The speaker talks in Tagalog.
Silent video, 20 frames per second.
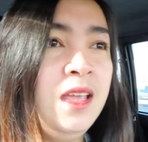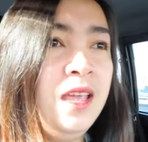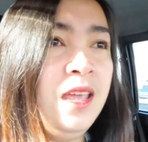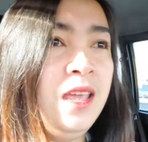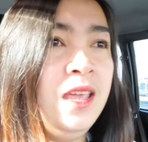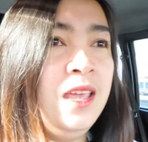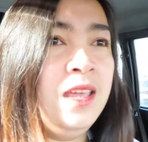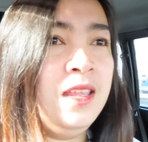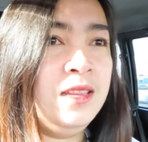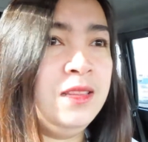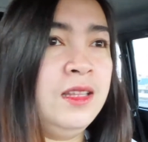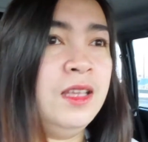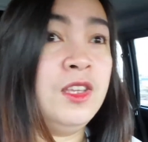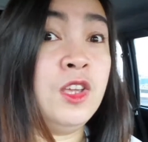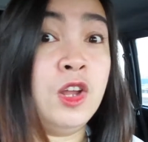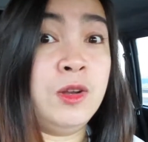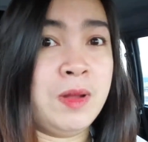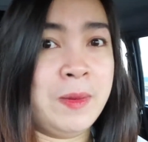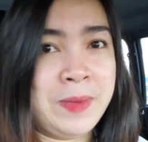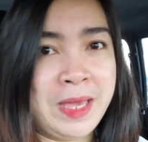And
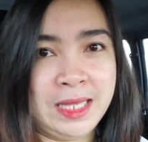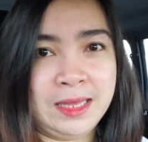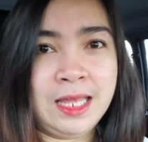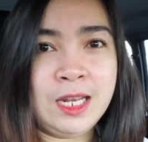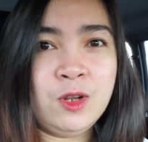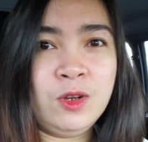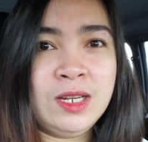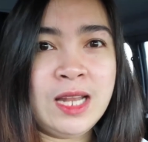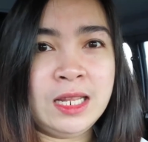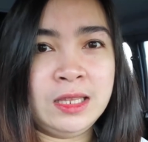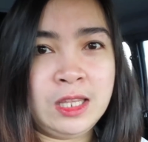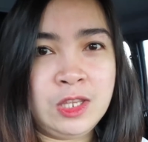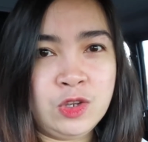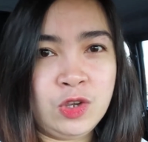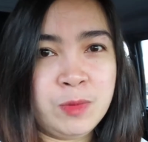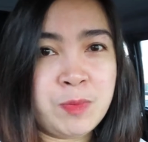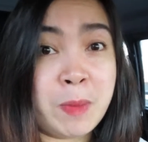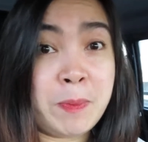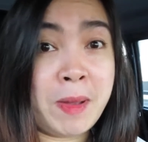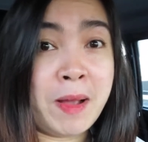yun, namaya, tanongin natin
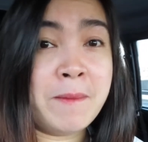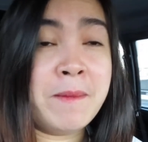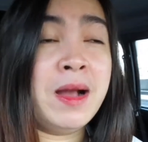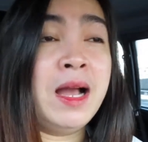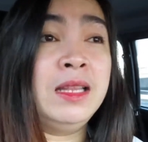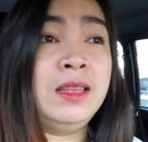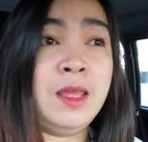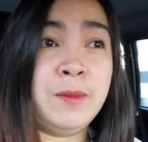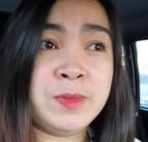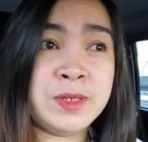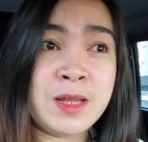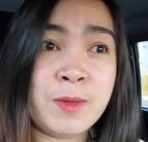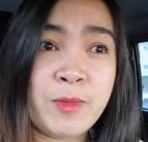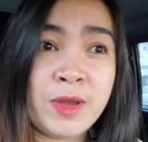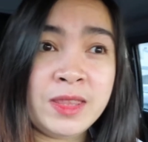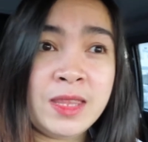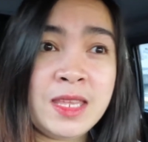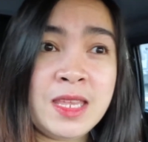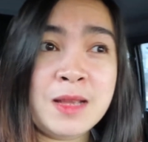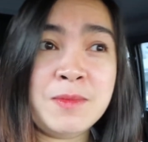yung iba pang mga tips na
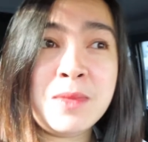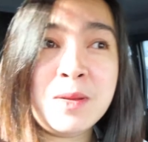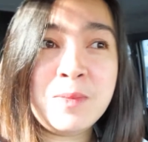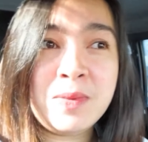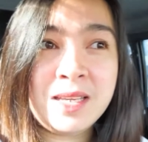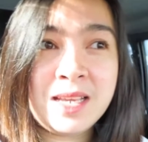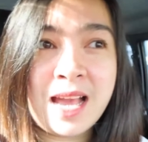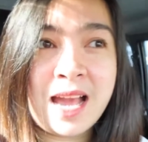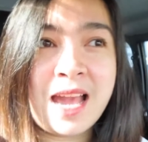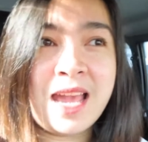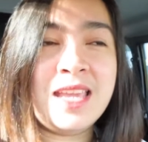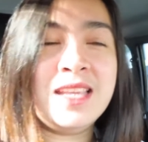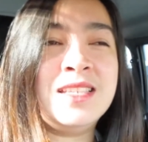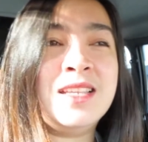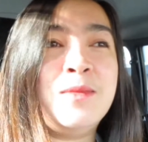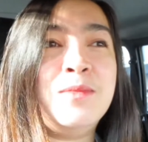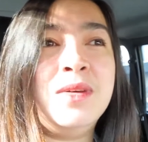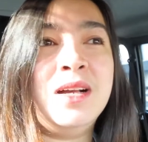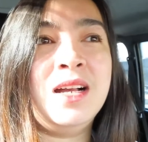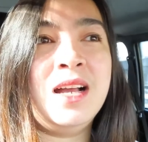pwede niyang mabigay
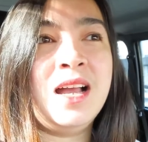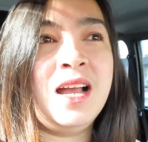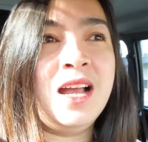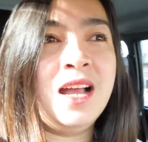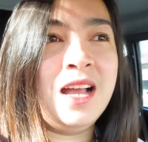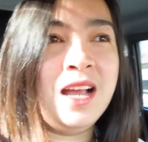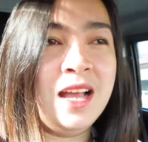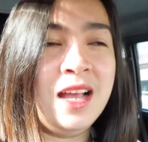sa mga